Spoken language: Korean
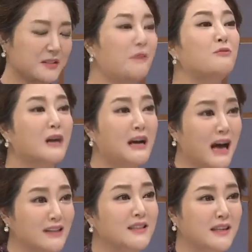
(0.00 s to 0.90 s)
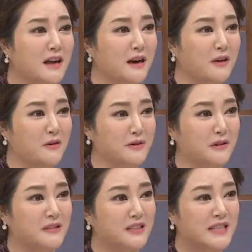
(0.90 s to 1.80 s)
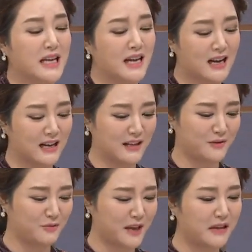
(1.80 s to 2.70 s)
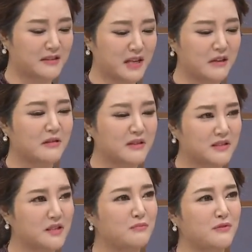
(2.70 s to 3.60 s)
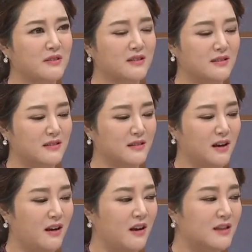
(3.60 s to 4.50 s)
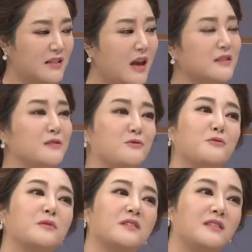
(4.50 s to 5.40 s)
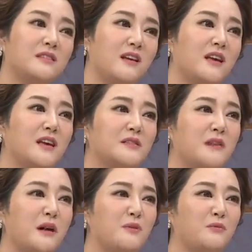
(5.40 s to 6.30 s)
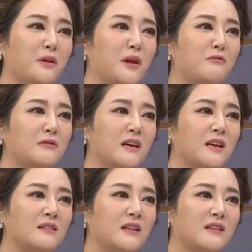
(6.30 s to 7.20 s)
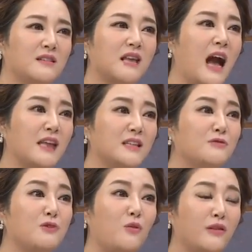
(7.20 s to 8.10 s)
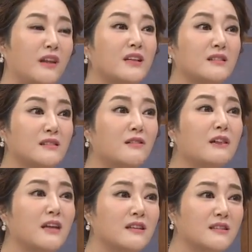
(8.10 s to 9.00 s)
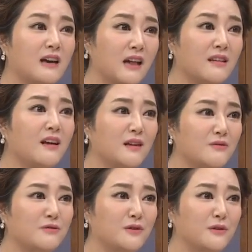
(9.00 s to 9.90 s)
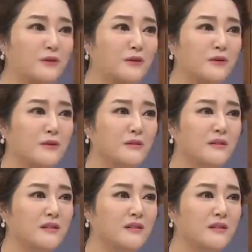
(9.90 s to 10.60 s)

전문가가 아니니까요. 네. 저희들이 생각할 때 좀 체격이 크신 분들은 음, 네. 사이즈를 조금 더 크게 해서 하면 되겠구나 했는데 그게 아니군요. 원단이 늘어나는 그 한계가 있군요. 그렇죠.